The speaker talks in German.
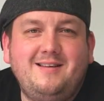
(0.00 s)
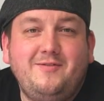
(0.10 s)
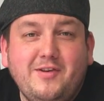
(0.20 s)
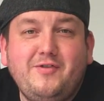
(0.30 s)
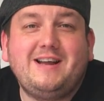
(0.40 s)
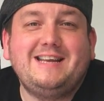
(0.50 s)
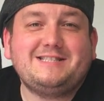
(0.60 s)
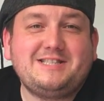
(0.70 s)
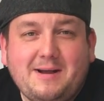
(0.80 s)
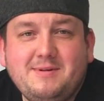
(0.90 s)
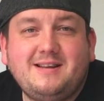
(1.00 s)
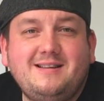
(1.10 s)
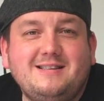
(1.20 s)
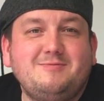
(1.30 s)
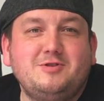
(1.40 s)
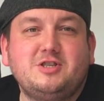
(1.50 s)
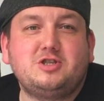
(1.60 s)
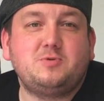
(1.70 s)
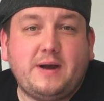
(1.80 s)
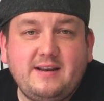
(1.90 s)
Wir fangen jetzt damit an, dass wir
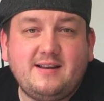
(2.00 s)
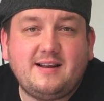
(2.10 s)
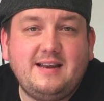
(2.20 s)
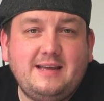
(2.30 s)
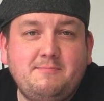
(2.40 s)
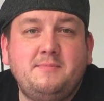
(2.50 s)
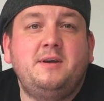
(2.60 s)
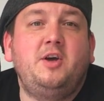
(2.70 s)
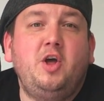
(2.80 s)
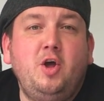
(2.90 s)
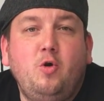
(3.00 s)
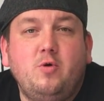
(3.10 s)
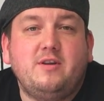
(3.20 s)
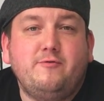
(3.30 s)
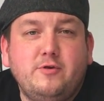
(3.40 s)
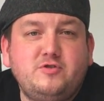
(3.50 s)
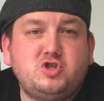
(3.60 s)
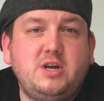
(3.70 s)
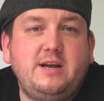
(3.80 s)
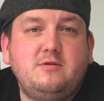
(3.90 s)
unseren Schweinenacken nehmen und in Würfel
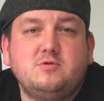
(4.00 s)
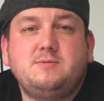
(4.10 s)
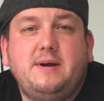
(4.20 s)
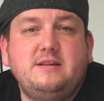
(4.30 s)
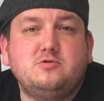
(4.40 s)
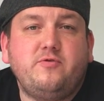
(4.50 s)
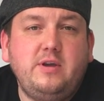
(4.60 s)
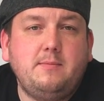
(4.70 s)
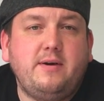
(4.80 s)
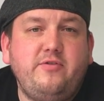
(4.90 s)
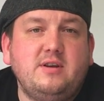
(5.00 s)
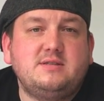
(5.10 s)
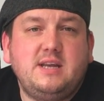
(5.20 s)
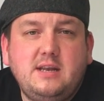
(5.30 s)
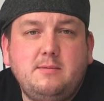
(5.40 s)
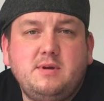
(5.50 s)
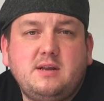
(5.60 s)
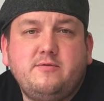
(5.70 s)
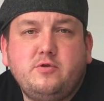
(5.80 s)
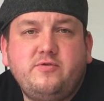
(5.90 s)
schneiden und zwar in so 4x4 cm
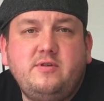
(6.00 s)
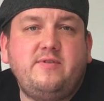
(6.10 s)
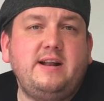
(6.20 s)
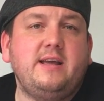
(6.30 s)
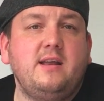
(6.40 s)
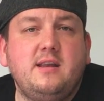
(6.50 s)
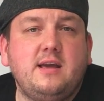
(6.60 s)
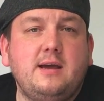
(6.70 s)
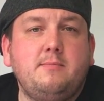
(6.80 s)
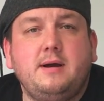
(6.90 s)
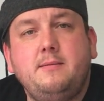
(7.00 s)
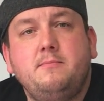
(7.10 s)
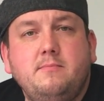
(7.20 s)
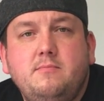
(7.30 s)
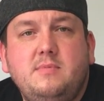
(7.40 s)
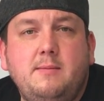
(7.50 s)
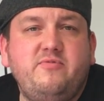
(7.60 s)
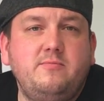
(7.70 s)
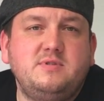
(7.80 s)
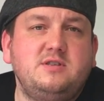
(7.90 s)
Würfel, weil der hinterher beim
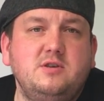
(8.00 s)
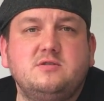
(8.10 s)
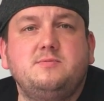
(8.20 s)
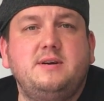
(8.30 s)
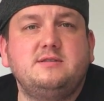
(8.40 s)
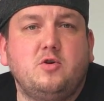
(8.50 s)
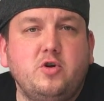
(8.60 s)
Dämpfen bzw.